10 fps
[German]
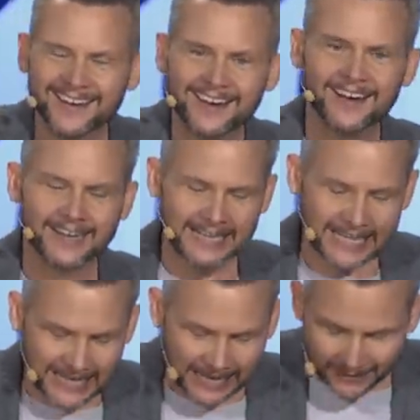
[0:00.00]
Ja,
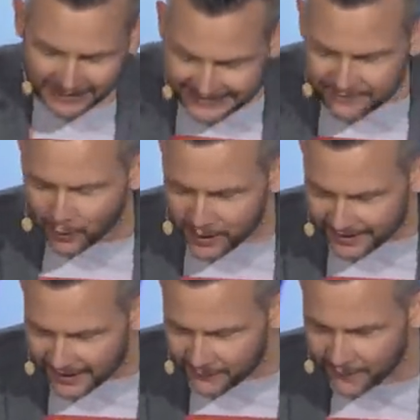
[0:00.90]
aber die
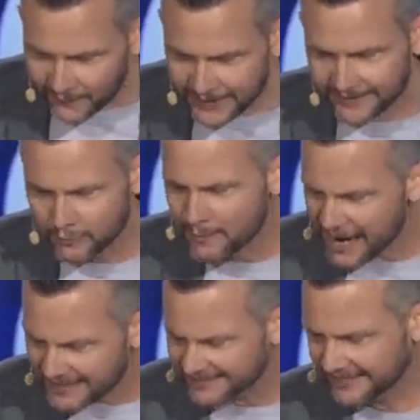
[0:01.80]
wollen einfach weg, du
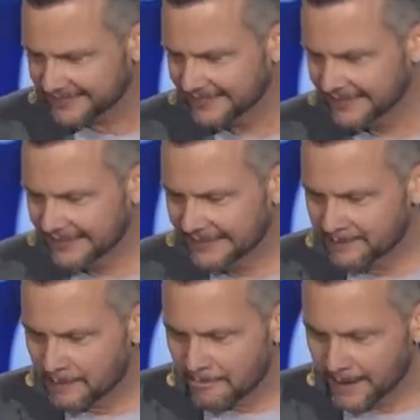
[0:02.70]
merkst das.
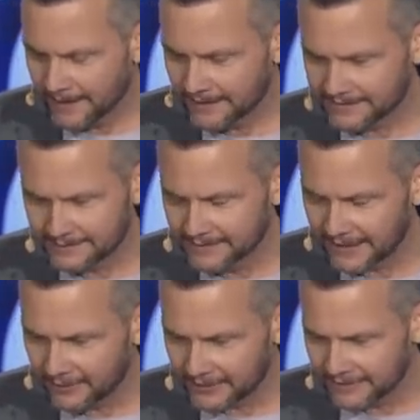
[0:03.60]
Ja, also
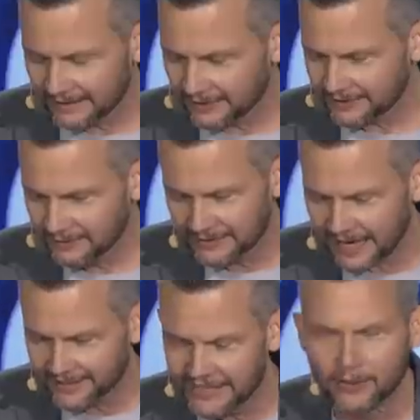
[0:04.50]
auch, äh, auch so
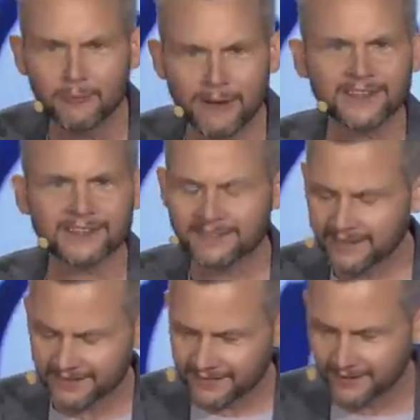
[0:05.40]
gerade Elon Musk,
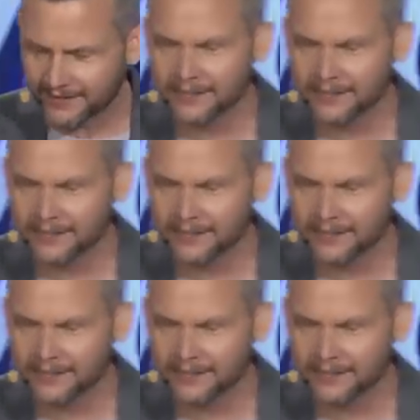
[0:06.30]
ja, der,